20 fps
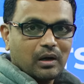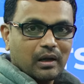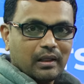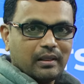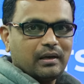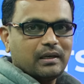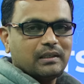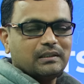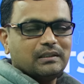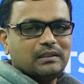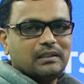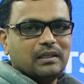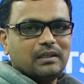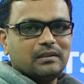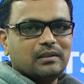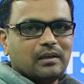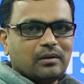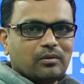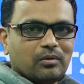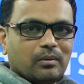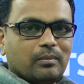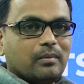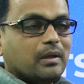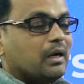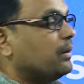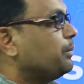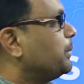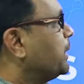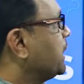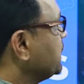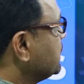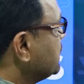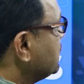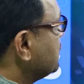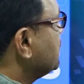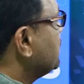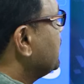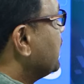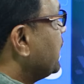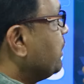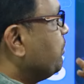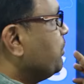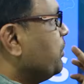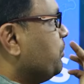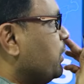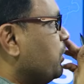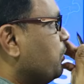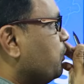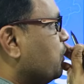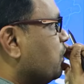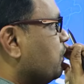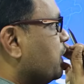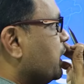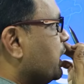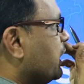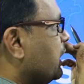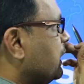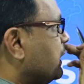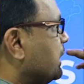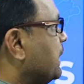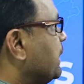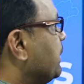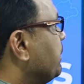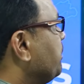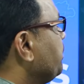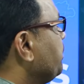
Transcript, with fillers: అది రెసిస్టెన్స్ అనుకున్నాం దాన్ని బ్రేక్ చేసి ఎయిట్ ఫిఫ్టీ ఫోర్ వరకు అయితే